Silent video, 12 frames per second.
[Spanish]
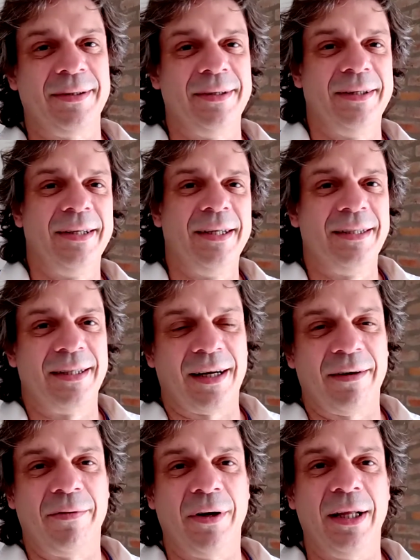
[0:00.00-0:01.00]
Claro. Se
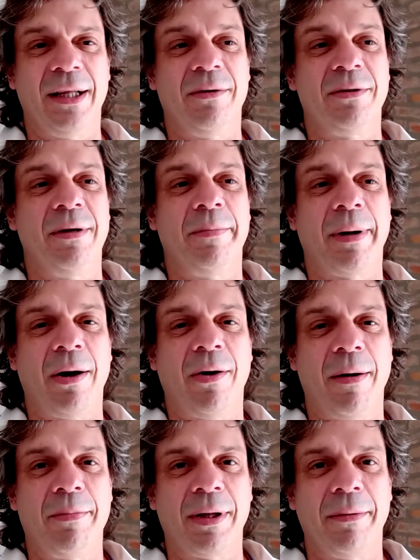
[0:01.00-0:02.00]
reforesta inclusive para los
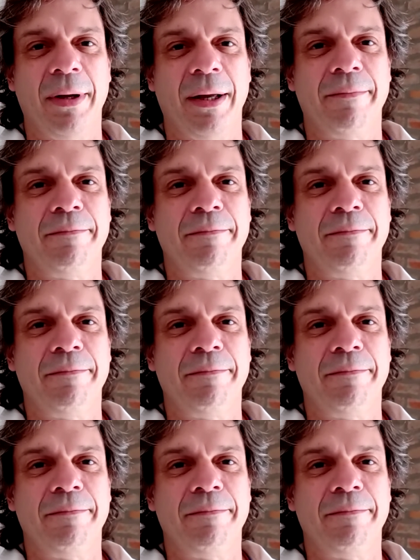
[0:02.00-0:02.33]
campos Y Hiciste